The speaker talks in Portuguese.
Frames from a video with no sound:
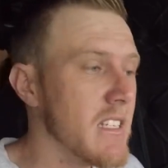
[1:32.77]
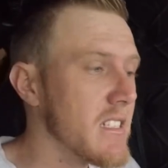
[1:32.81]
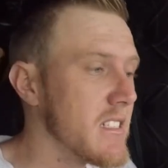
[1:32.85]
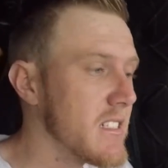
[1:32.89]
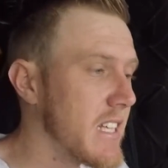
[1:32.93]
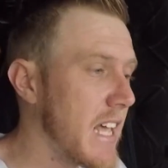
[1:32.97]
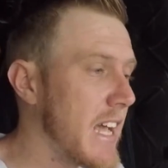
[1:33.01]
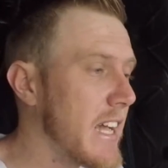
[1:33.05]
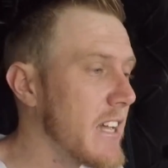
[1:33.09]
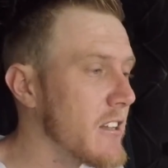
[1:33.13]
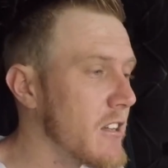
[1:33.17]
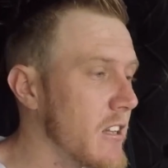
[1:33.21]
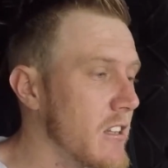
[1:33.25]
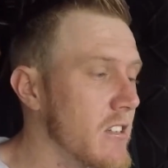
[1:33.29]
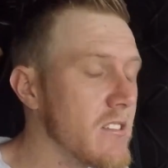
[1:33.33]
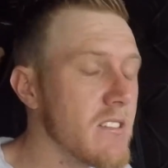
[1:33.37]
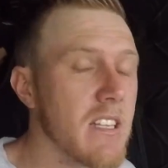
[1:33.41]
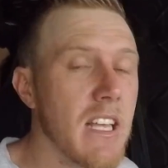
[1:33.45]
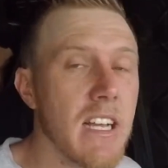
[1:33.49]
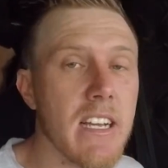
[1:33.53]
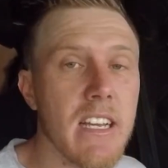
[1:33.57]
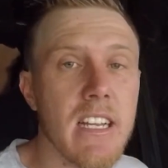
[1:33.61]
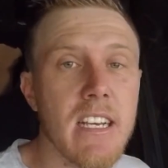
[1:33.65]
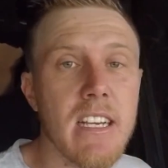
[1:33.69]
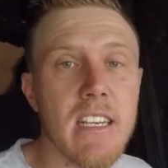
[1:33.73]
Segue no
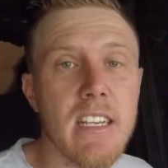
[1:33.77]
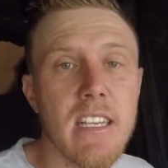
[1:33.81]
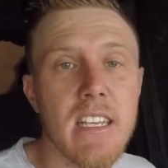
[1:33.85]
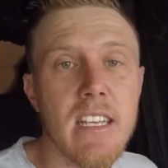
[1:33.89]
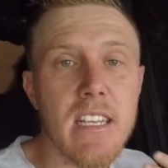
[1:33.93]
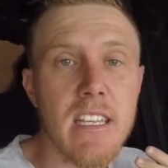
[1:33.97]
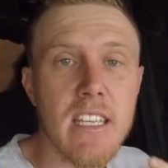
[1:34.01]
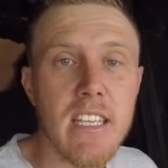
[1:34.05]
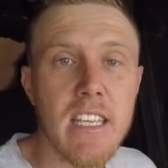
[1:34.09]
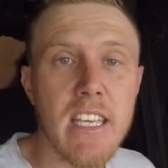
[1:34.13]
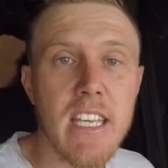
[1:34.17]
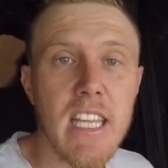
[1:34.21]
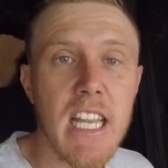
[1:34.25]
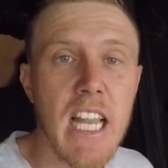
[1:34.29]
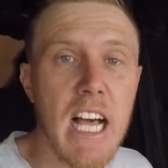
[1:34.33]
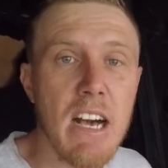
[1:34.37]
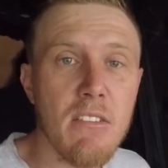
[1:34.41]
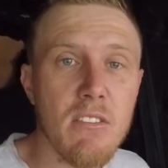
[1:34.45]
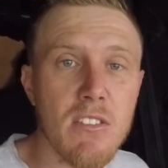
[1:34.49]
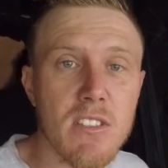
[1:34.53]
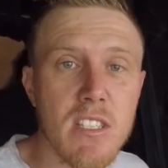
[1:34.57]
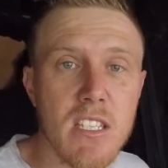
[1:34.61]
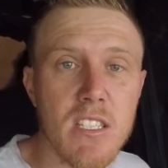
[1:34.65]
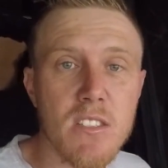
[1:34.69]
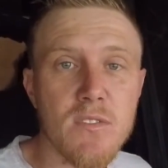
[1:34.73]
Instagram, que lá
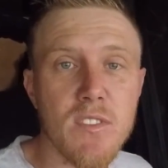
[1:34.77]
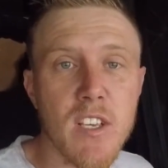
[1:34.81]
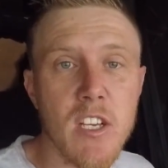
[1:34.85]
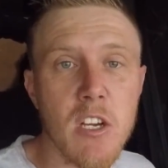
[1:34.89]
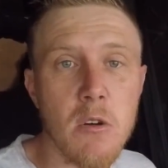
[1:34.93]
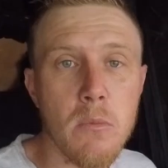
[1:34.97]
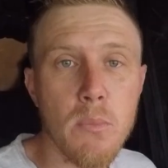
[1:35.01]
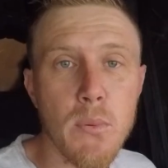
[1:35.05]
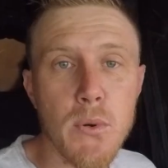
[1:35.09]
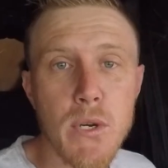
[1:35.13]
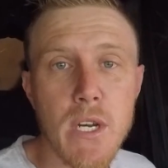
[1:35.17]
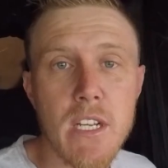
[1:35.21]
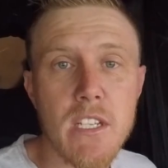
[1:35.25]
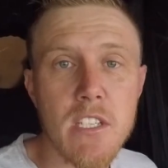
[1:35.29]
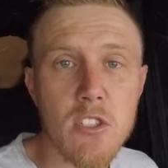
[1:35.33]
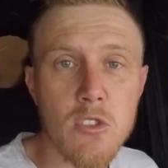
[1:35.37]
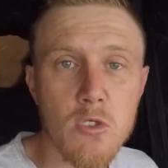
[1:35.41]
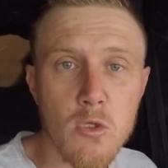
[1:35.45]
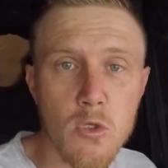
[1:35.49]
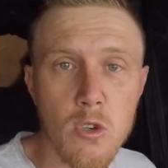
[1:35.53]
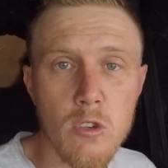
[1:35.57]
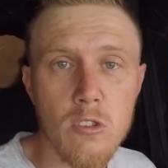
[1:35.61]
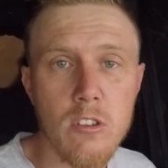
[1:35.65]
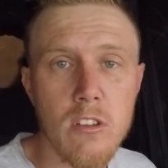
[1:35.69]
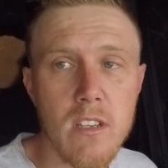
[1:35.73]
vocês ficam por ele
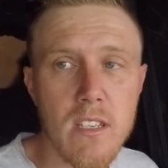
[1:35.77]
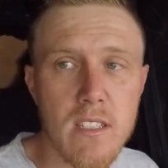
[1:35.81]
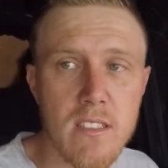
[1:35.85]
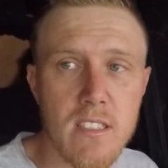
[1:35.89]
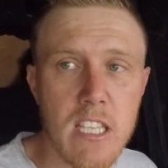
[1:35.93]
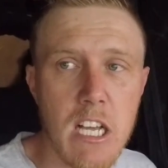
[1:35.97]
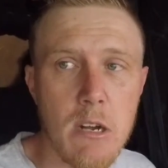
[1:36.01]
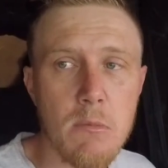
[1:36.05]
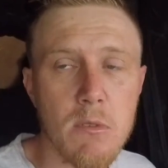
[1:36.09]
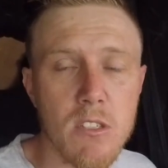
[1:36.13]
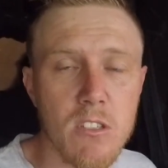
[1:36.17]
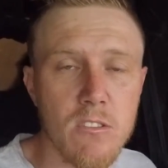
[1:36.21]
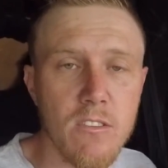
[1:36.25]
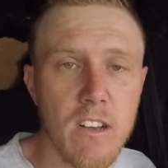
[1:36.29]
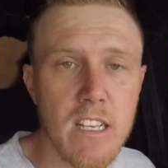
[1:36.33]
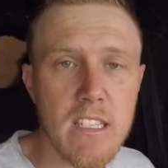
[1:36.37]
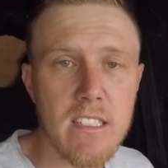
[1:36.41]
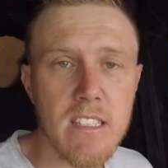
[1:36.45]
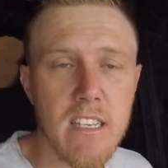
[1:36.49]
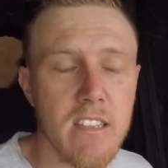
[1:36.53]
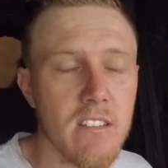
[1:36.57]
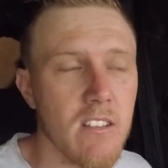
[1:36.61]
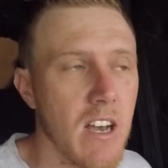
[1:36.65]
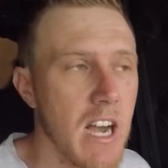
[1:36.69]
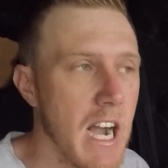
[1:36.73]
tudo que estamos
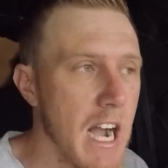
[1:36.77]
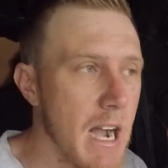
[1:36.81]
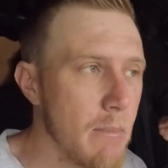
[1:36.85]
fazendo.